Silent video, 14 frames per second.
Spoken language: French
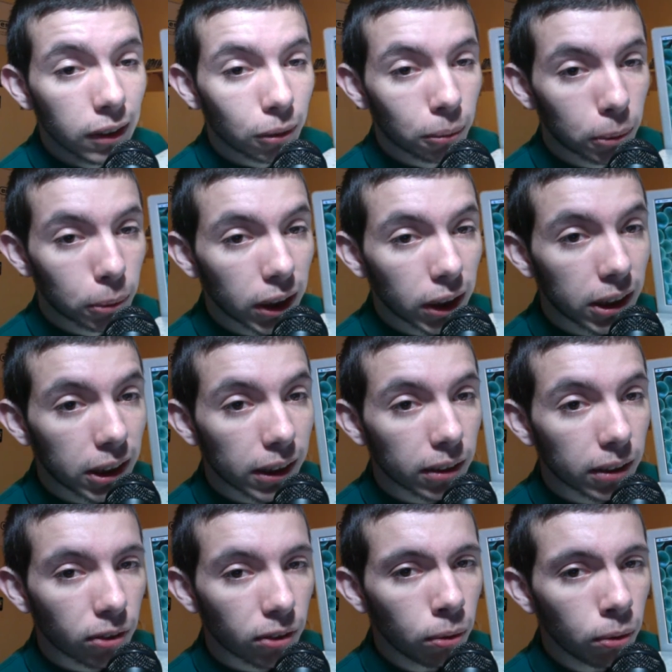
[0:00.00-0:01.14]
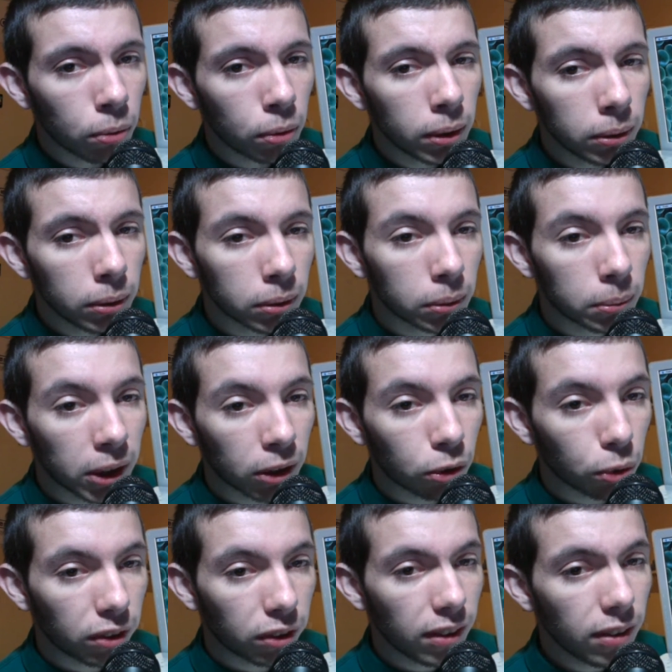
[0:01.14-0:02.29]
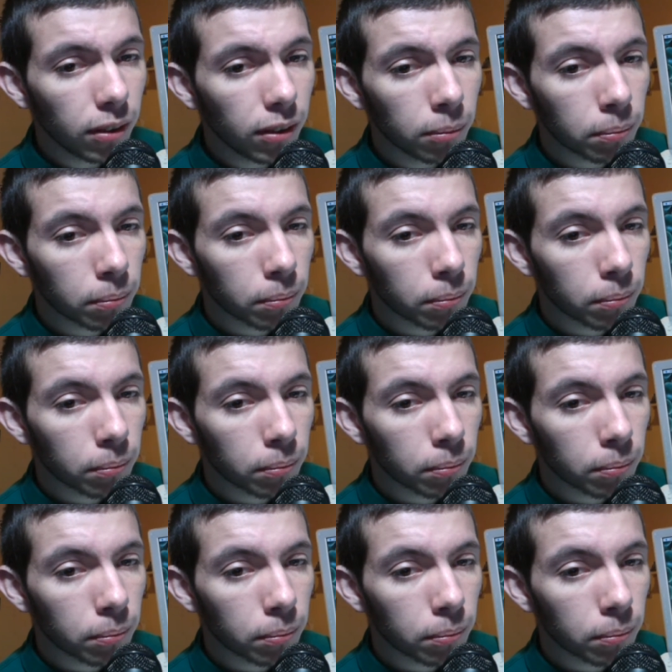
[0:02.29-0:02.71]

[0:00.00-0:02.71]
On peut dire qu'il a 15 ans quoi, bientôt 16.